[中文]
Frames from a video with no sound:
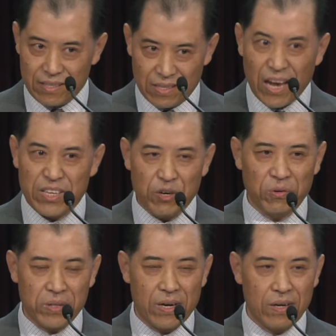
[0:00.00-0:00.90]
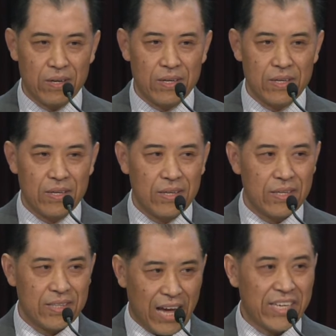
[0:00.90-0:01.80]
他有的。
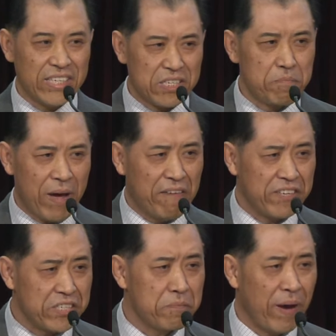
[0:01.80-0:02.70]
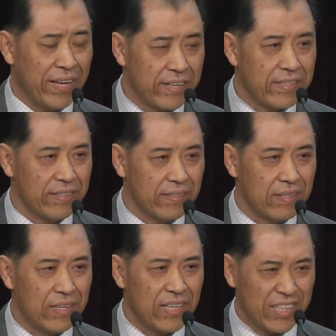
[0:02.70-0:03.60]
他也是百分之百的人，
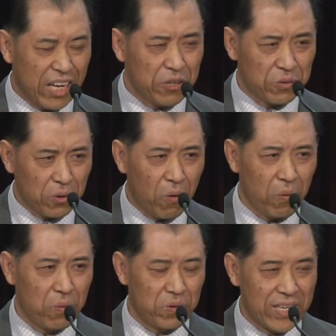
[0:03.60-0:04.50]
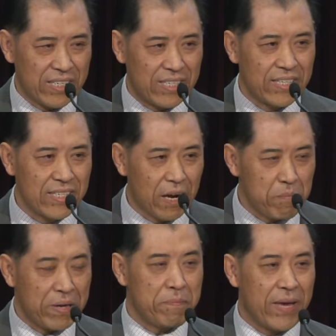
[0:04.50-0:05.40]
他有痛苦，他身上
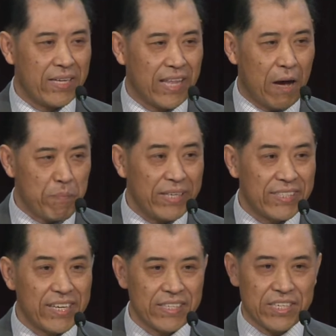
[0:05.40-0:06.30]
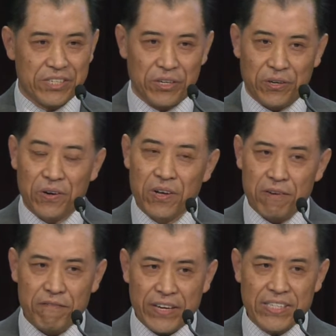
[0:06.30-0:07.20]
被鞭打、被钉的时候，
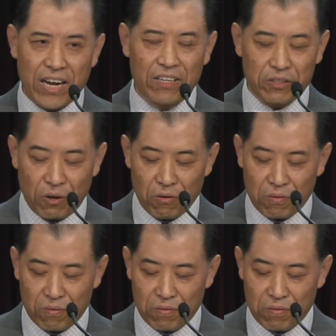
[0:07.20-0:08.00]
非常的痛苦。